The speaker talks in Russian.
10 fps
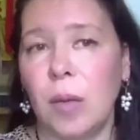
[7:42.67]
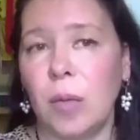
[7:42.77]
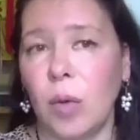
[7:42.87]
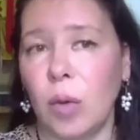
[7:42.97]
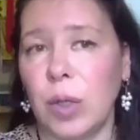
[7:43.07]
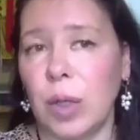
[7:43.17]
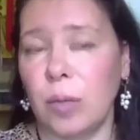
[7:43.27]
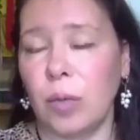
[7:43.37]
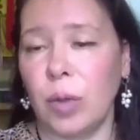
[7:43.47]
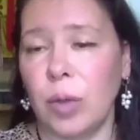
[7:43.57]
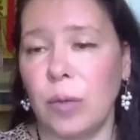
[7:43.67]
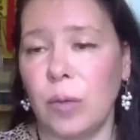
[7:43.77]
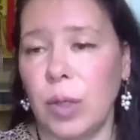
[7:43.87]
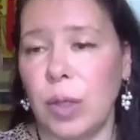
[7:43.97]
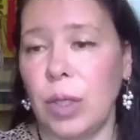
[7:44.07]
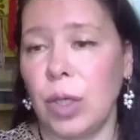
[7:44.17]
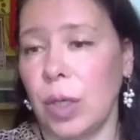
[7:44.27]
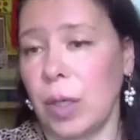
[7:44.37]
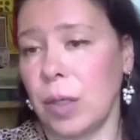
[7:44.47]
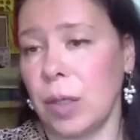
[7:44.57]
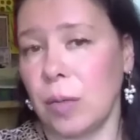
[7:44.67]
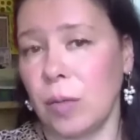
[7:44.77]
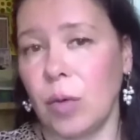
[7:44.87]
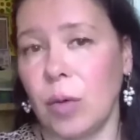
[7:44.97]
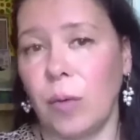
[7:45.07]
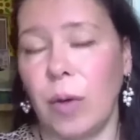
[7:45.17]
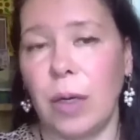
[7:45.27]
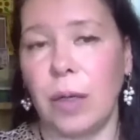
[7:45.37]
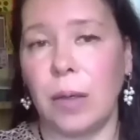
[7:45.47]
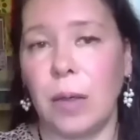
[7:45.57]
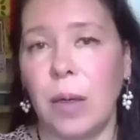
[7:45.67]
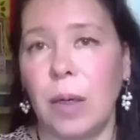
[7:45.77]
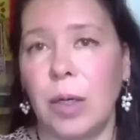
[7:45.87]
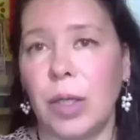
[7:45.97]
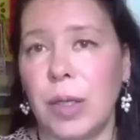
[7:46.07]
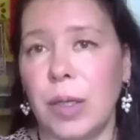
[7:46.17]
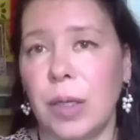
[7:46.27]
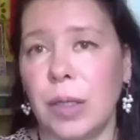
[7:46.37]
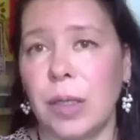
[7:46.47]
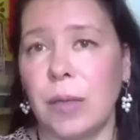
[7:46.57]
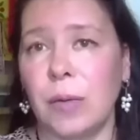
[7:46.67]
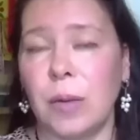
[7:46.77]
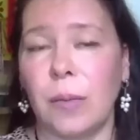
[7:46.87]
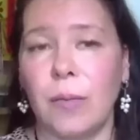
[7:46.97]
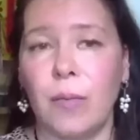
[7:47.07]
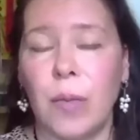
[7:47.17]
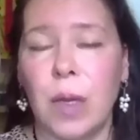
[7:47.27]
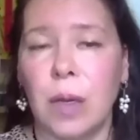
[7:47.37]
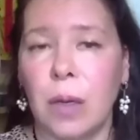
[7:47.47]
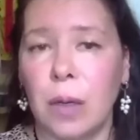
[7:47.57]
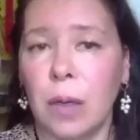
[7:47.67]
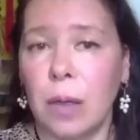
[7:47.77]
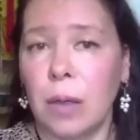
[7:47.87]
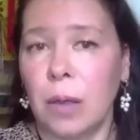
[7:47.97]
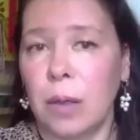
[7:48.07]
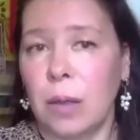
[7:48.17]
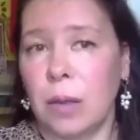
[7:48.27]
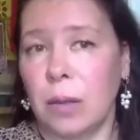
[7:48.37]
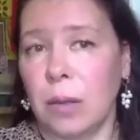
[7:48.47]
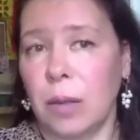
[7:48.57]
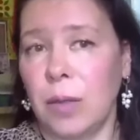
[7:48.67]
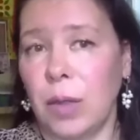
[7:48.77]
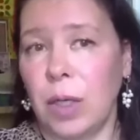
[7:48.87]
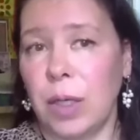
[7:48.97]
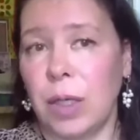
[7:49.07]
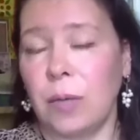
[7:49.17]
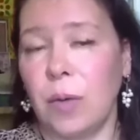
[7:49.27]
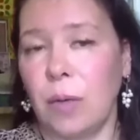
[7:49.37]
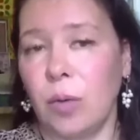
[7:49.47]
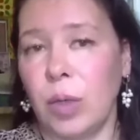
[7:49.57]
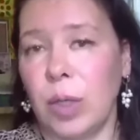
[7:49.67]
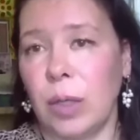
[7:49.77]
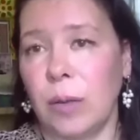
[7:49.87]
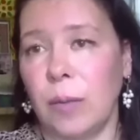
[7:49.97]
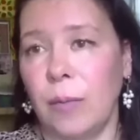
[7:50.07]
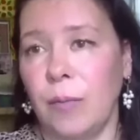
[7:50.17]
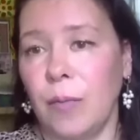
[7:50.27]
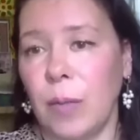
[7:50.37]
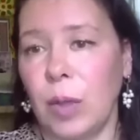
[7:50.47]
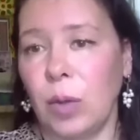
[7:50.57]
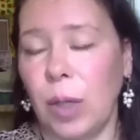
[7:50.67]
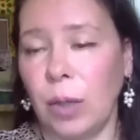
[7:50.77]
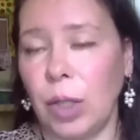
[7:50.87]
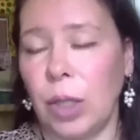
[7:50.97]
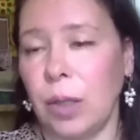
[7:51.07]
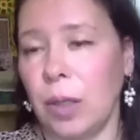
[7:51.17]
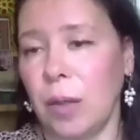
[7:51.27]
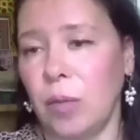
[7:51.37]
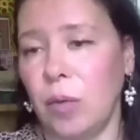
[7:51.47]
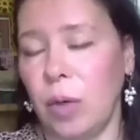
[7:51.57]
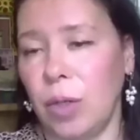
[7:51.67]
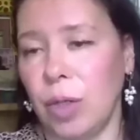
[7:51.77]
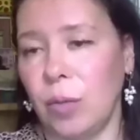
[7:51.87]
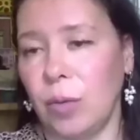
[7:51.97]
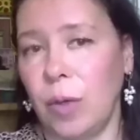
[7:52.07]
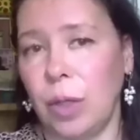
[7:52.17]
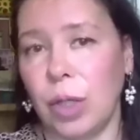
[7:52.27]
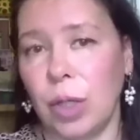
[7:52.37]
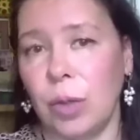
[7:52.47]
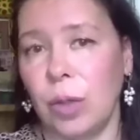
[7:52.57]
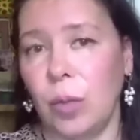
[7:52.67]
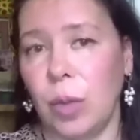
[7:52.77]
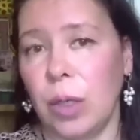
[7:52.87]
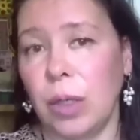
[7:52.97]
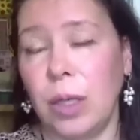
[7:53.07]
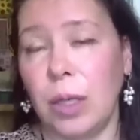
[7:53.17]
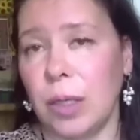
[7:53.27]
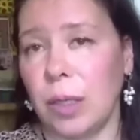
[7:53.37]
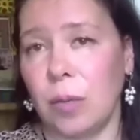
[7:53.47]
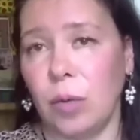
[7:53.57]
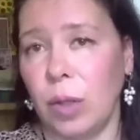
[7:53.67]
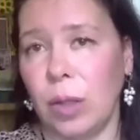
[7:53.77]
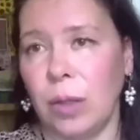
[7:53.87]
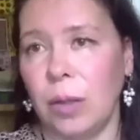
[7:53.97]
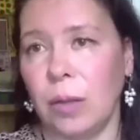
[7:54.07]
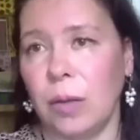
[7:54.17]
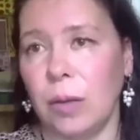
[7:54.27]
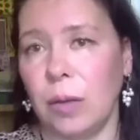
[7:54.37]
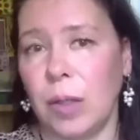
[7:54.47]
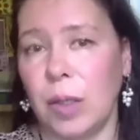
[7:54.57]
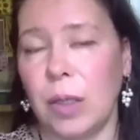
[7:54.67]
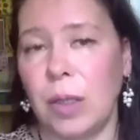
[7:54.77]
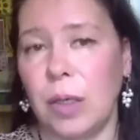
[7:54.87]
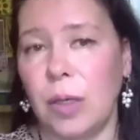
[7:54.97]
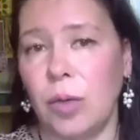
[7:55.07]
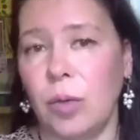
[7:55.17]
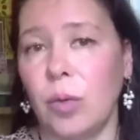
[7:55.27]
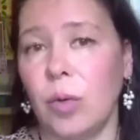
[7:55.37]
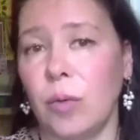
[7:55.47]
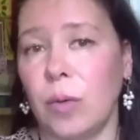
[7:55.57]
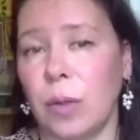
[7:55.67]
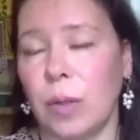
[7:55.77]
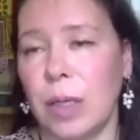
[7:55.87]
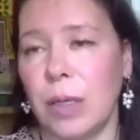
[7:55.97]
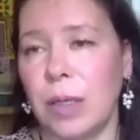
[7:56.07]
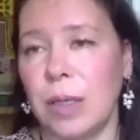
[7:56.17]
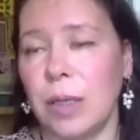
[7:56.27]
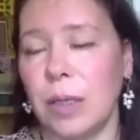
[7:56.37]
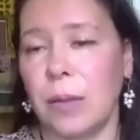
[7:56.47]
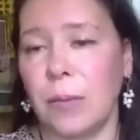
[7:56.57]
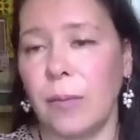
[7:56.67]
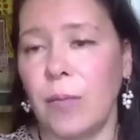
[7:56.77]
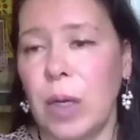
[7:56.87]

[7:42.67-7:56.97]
мог сработать вот сейчас, буквально 16-19 а, августа. Но также я более чем уверена, что этот план не сработает, а, исходя из другого контекста.